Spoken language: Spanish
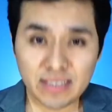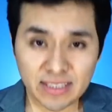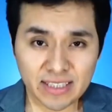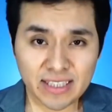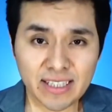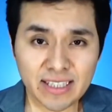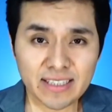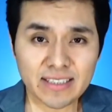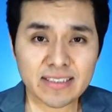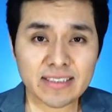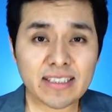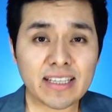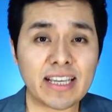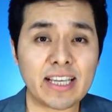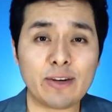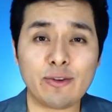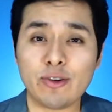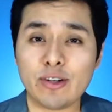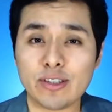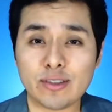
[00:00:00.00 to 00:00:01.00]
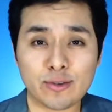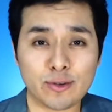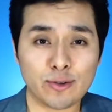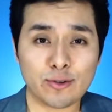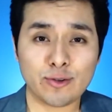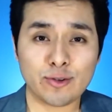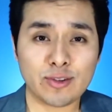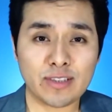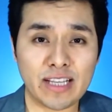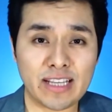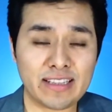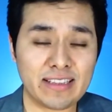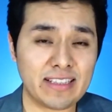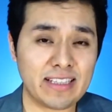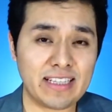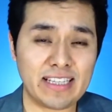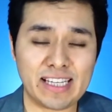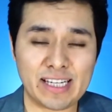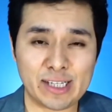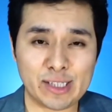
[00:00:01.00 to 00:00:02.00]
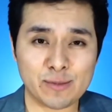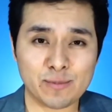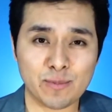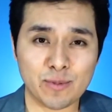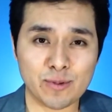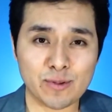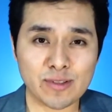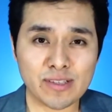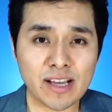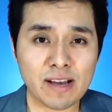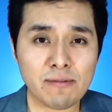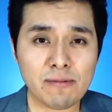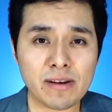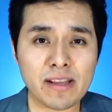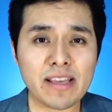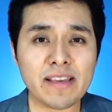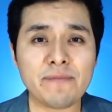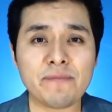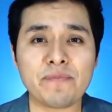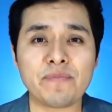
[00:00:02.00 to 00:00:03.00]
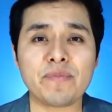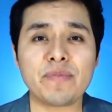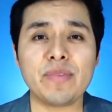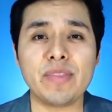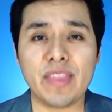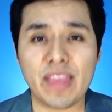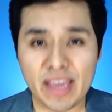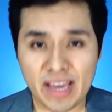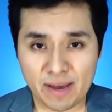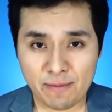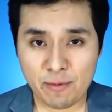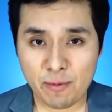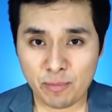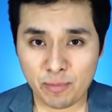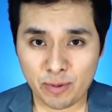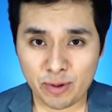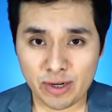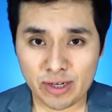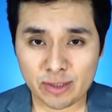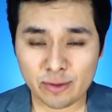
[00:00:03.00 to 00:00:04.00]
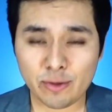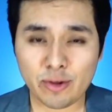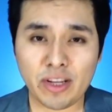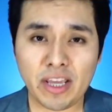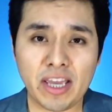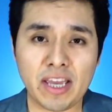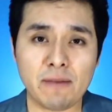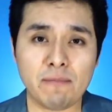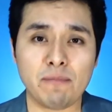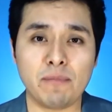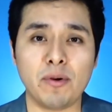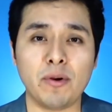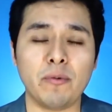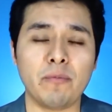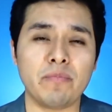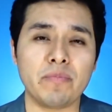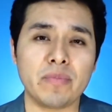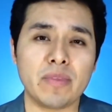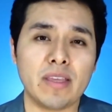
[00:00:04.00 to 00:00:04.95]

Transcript: Si crees que no eres constante ni responsable, déjame ponerte un ejemplo.